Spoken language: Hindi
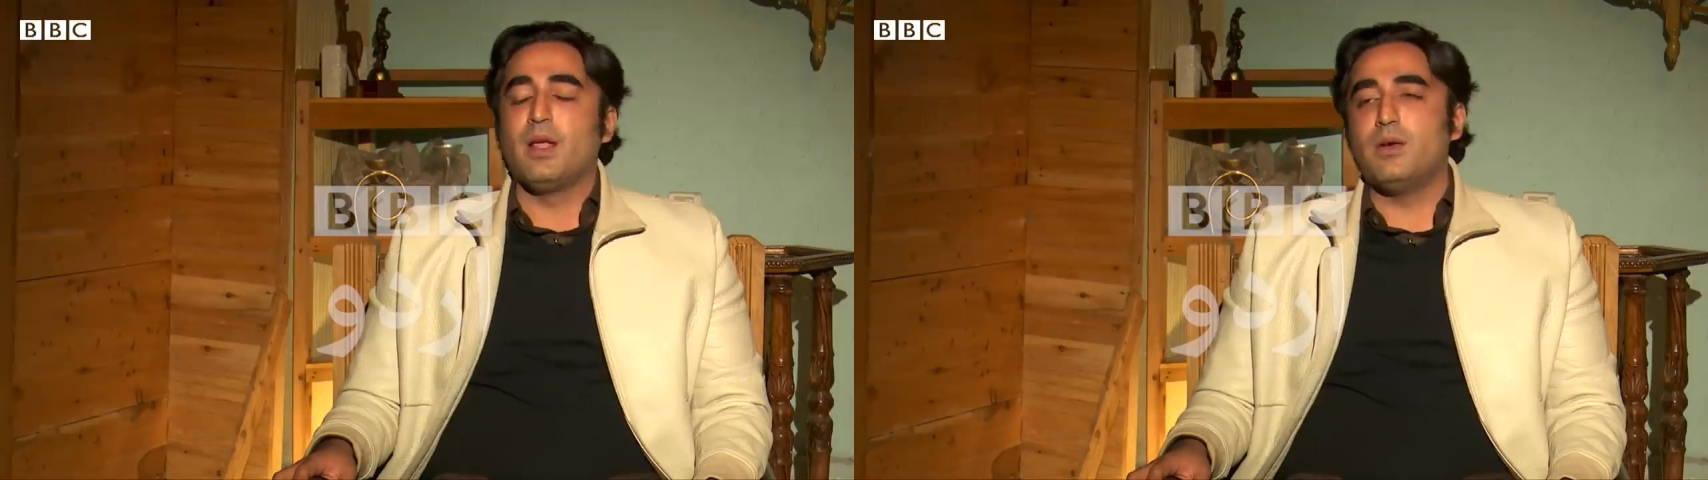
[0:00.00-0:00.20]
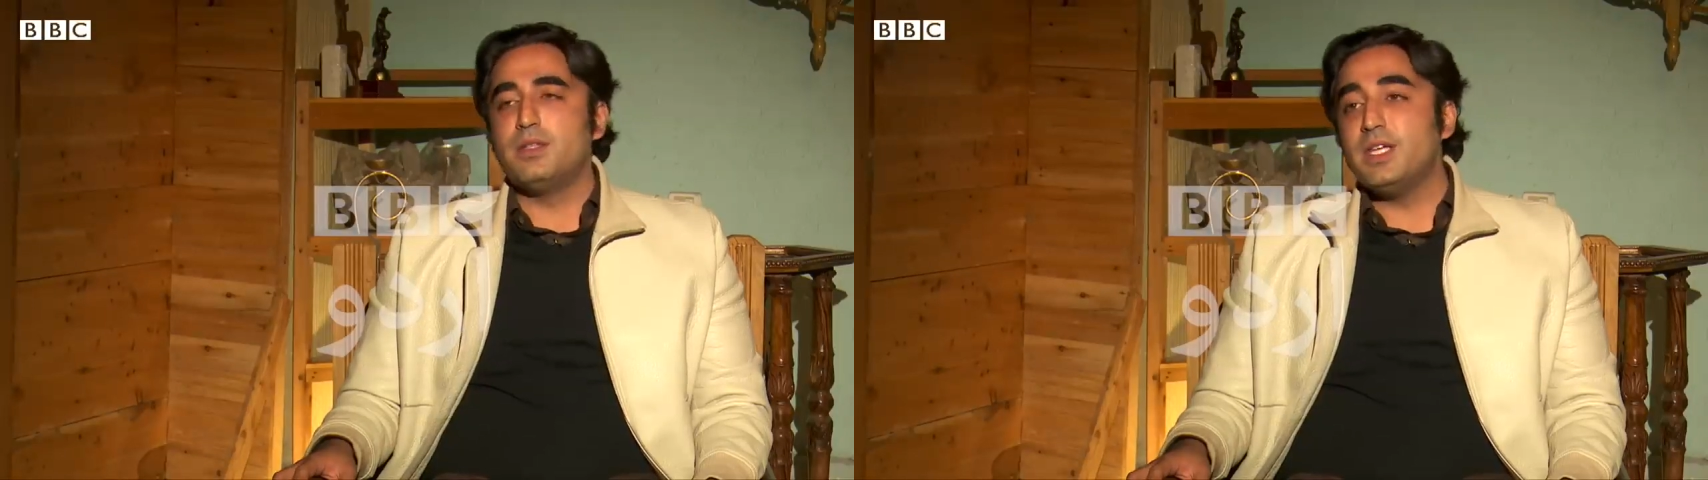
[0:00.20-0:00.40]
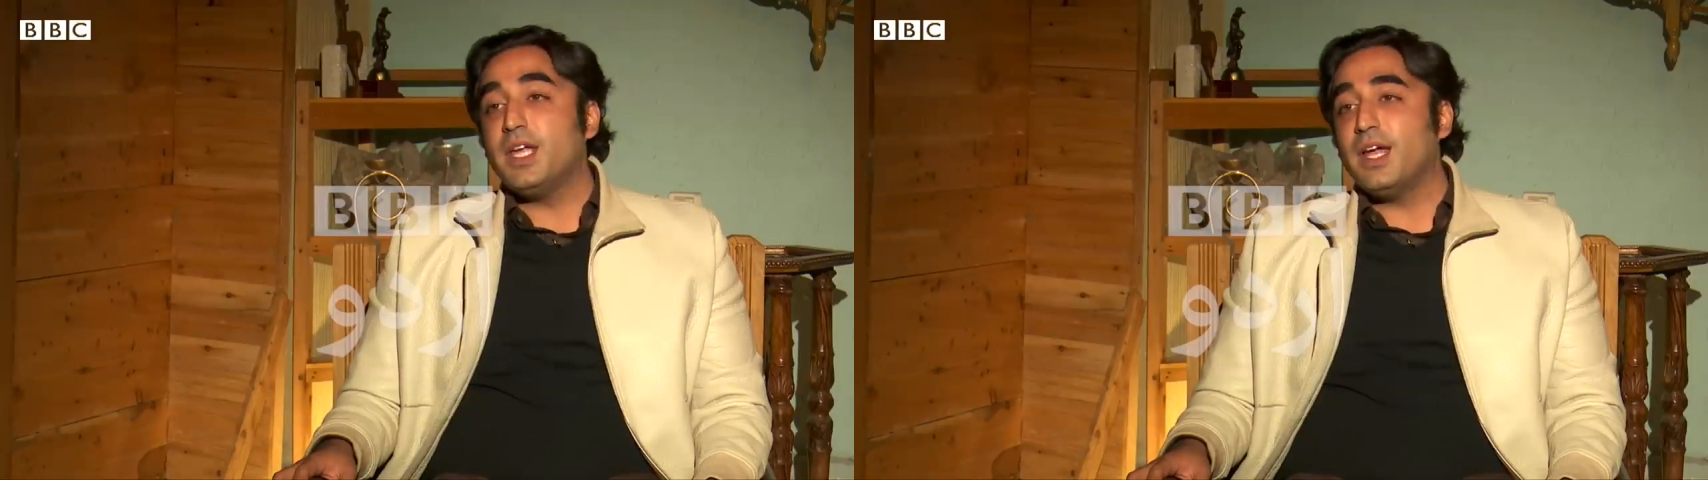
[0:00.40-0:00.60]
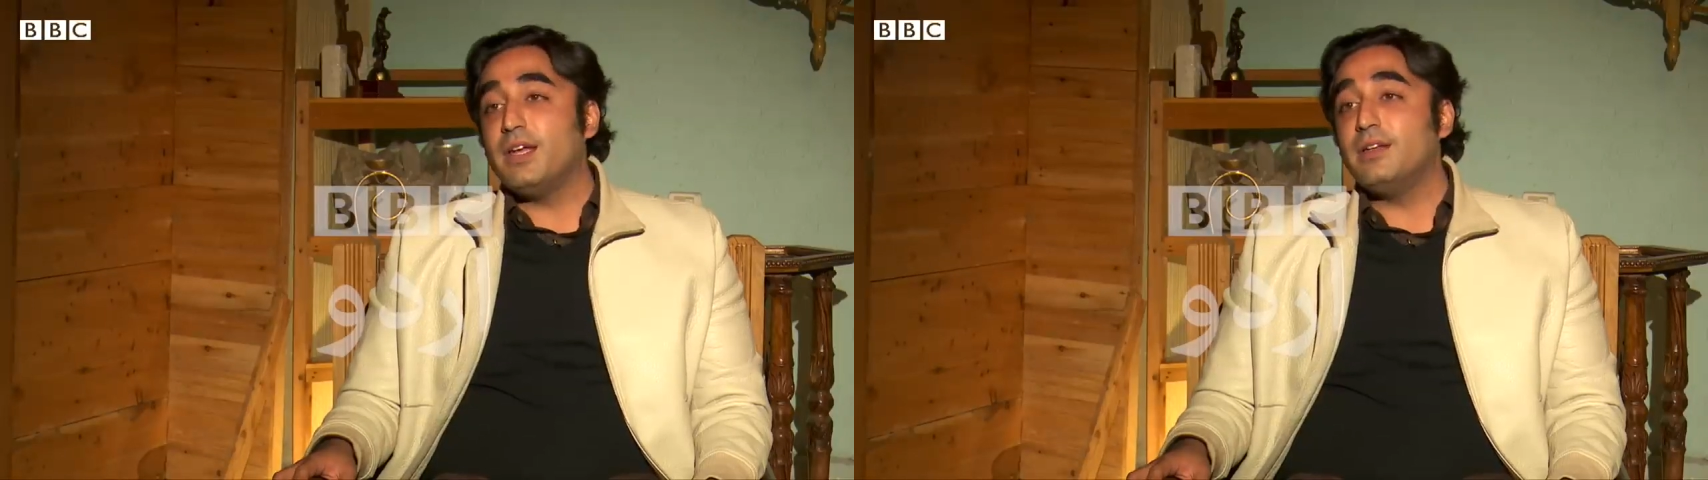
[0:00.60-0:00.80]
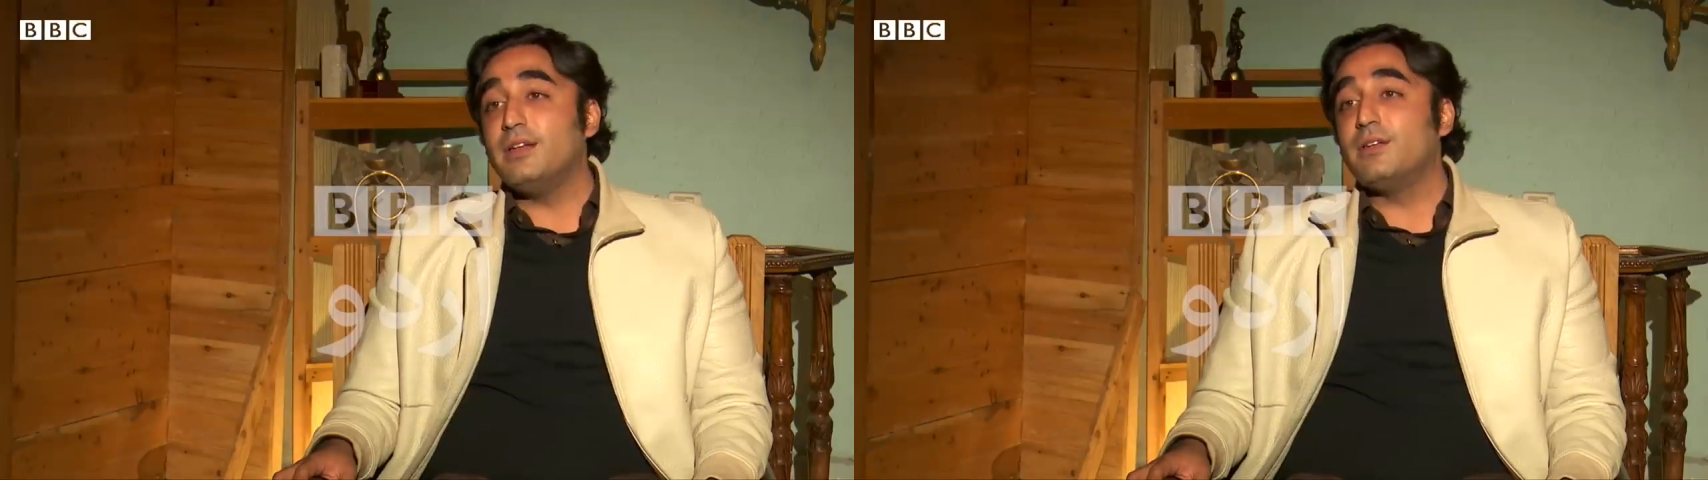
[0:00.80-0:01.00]
कौन से
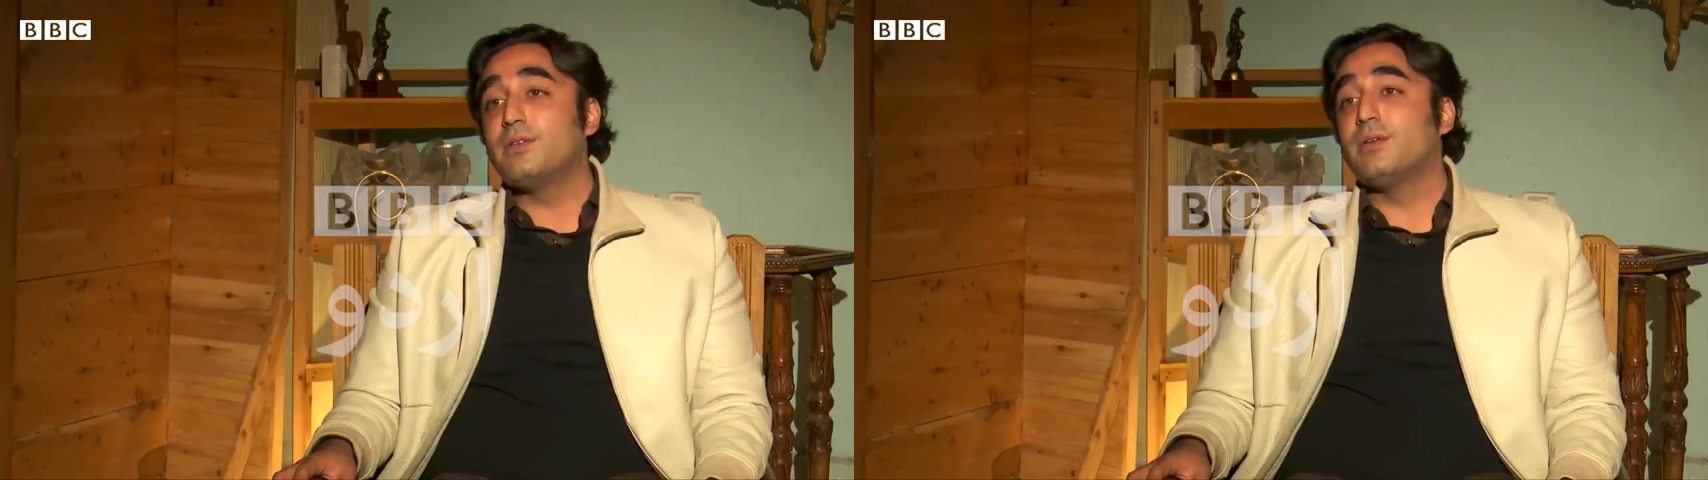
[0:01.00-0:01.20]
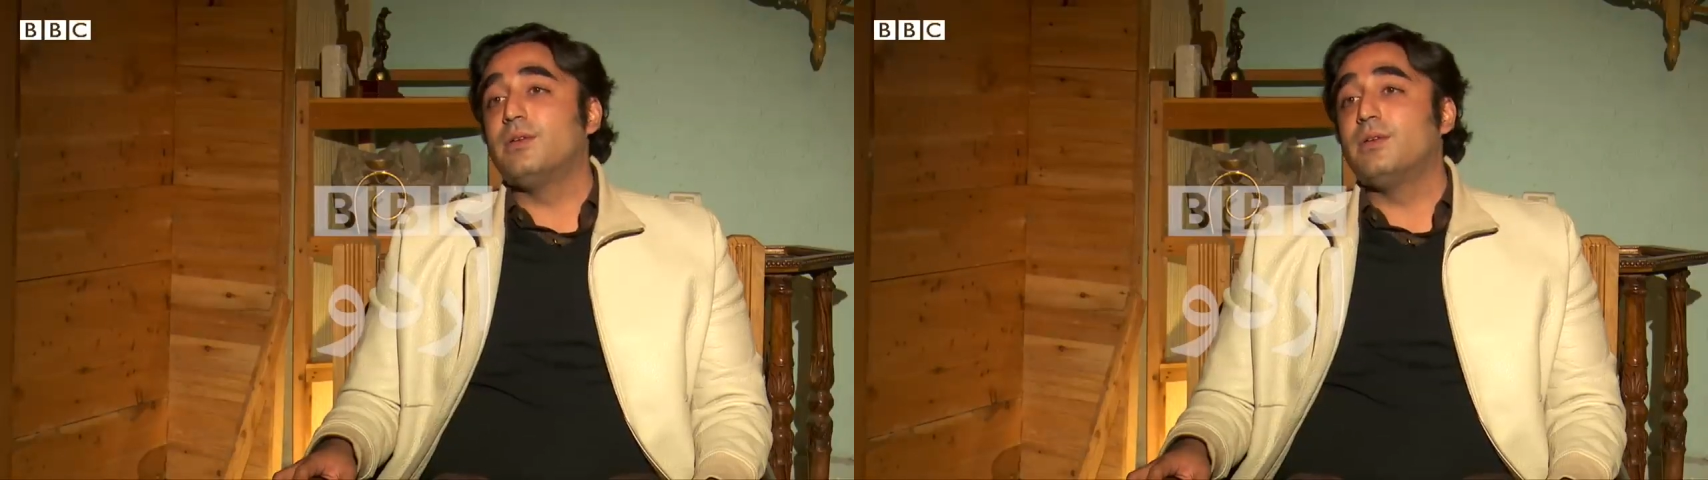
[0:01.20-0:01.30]
कैंडिडेट्स